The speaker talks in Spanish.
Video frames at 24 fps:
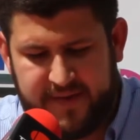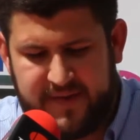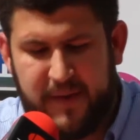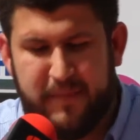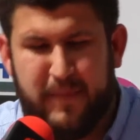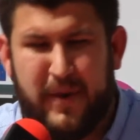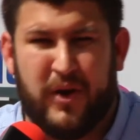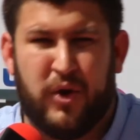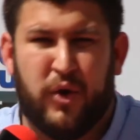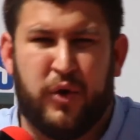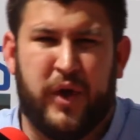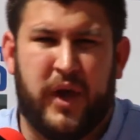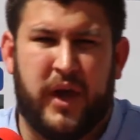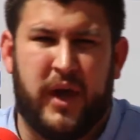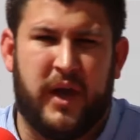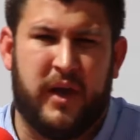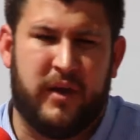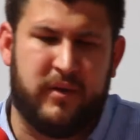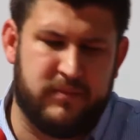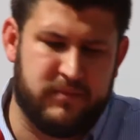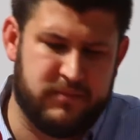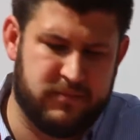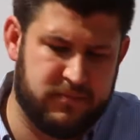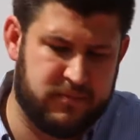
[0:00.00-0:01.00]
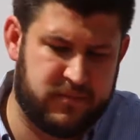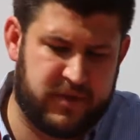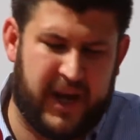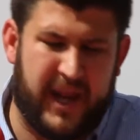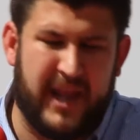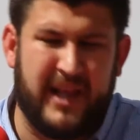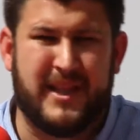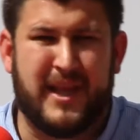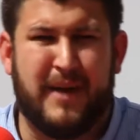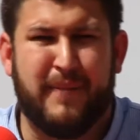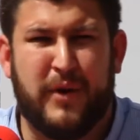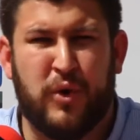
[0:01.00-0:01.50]
Y ahora, hace menos
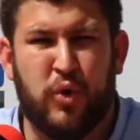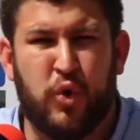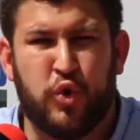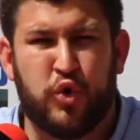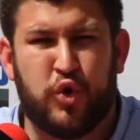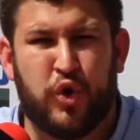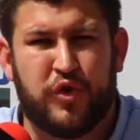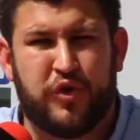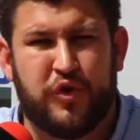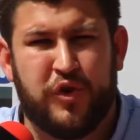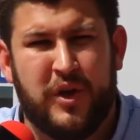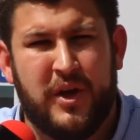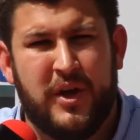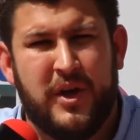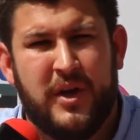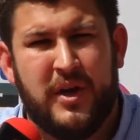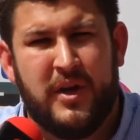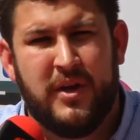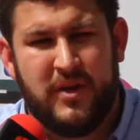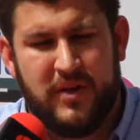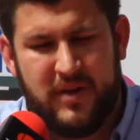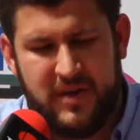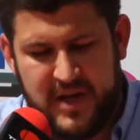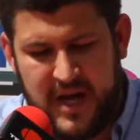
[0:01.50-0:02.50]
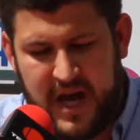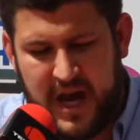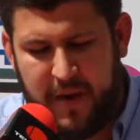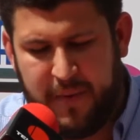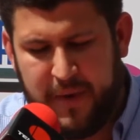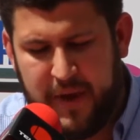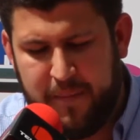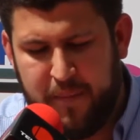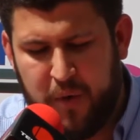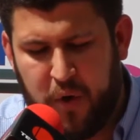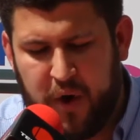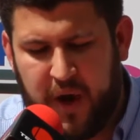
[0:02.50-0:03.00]
de 30 minutos,
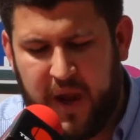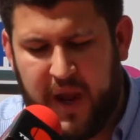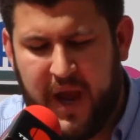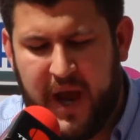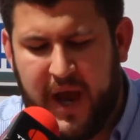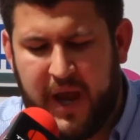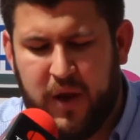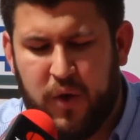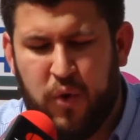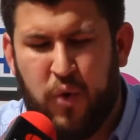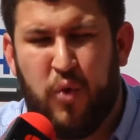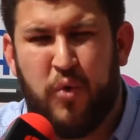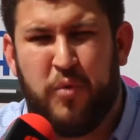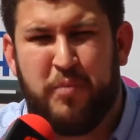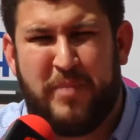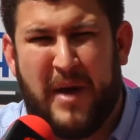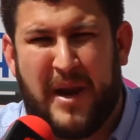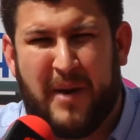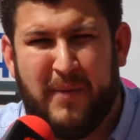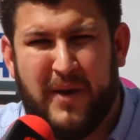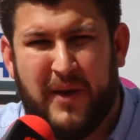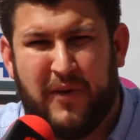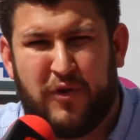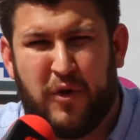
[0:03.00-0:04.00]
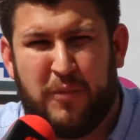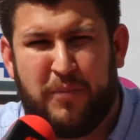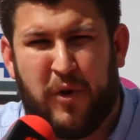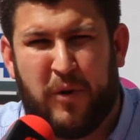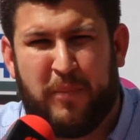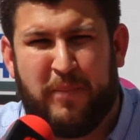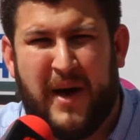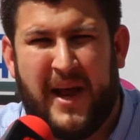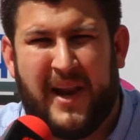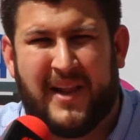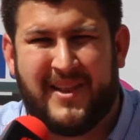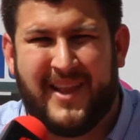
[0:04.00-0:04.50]
ya vimos que hay
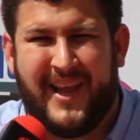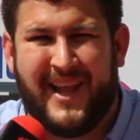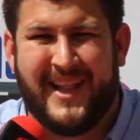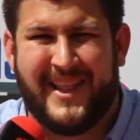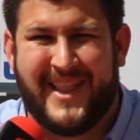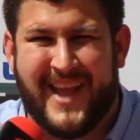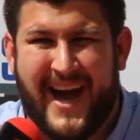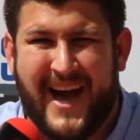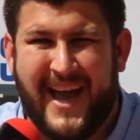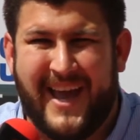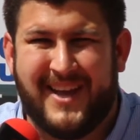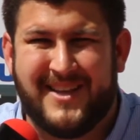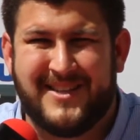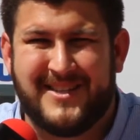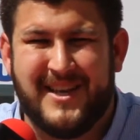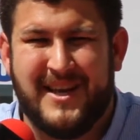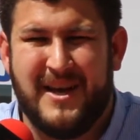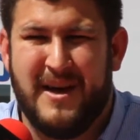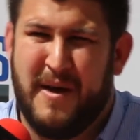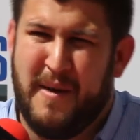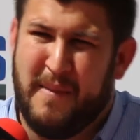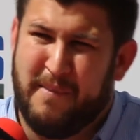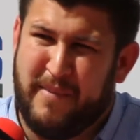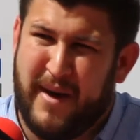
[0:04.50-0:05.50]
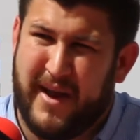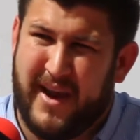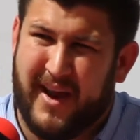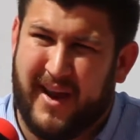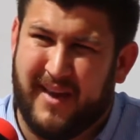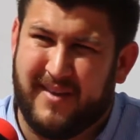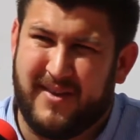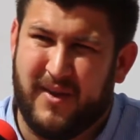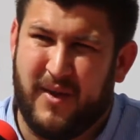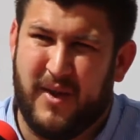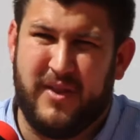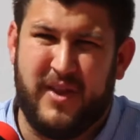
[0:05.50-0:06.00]
un permiso por parte del
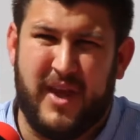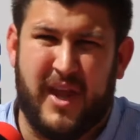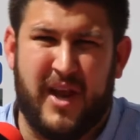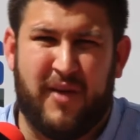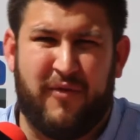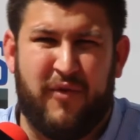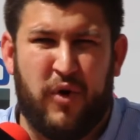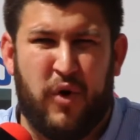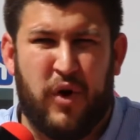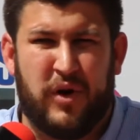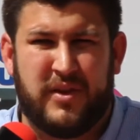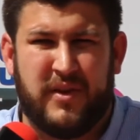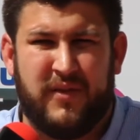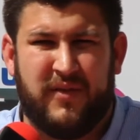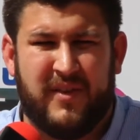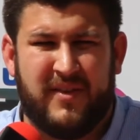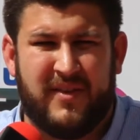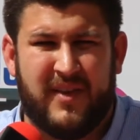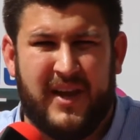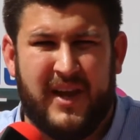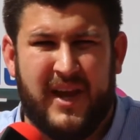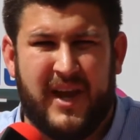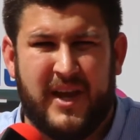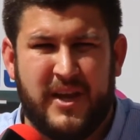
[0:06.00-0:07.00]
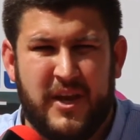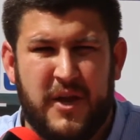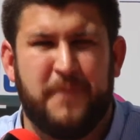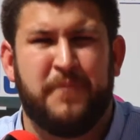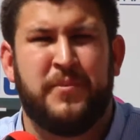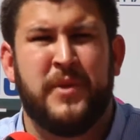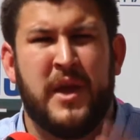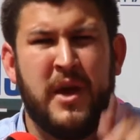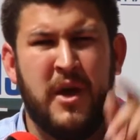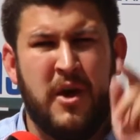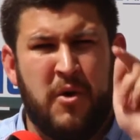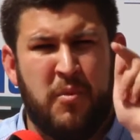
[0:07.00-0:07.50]
DAEX para que se vendieran fuegos
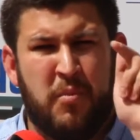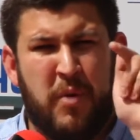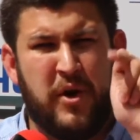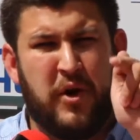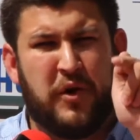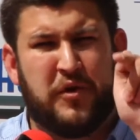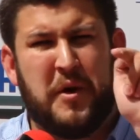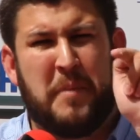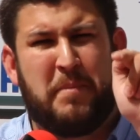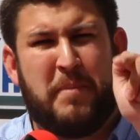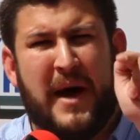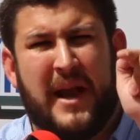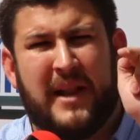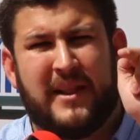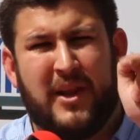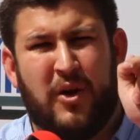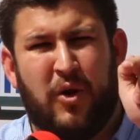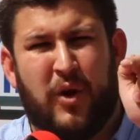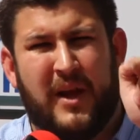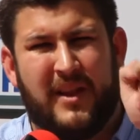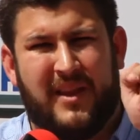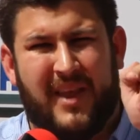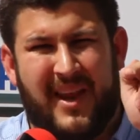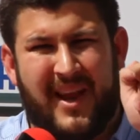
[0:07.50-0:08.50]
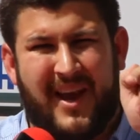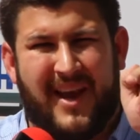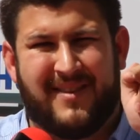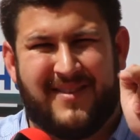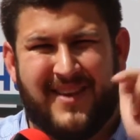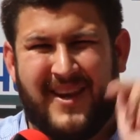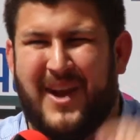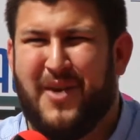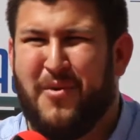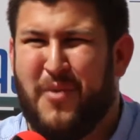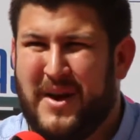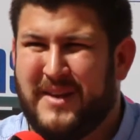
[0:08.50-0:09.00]
artificiales allí. Bueno, eso es
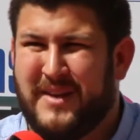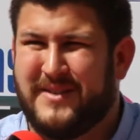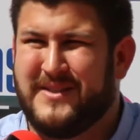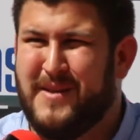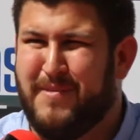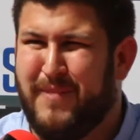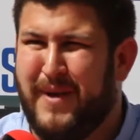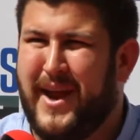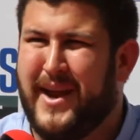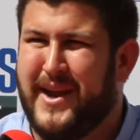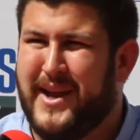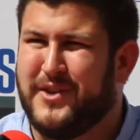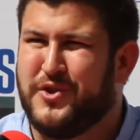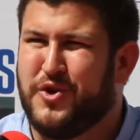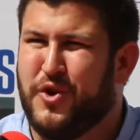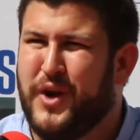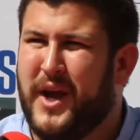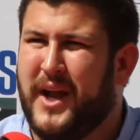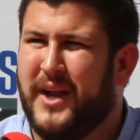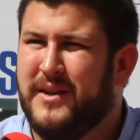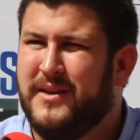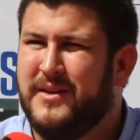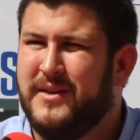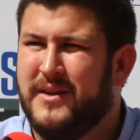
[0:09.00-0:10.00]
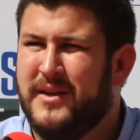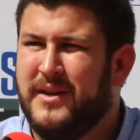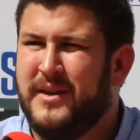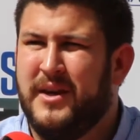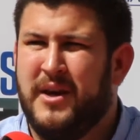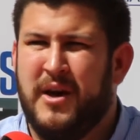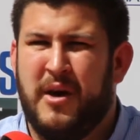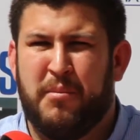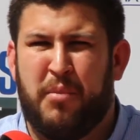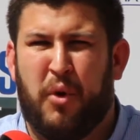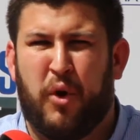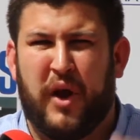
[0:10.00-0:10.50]
parte de lo que tiene que hacer la nueva Asamblea
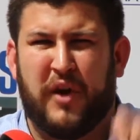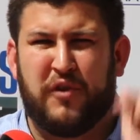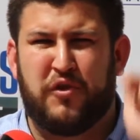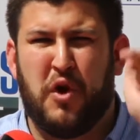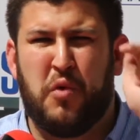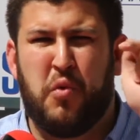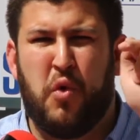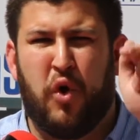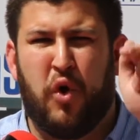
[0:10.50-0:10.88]
Nacional,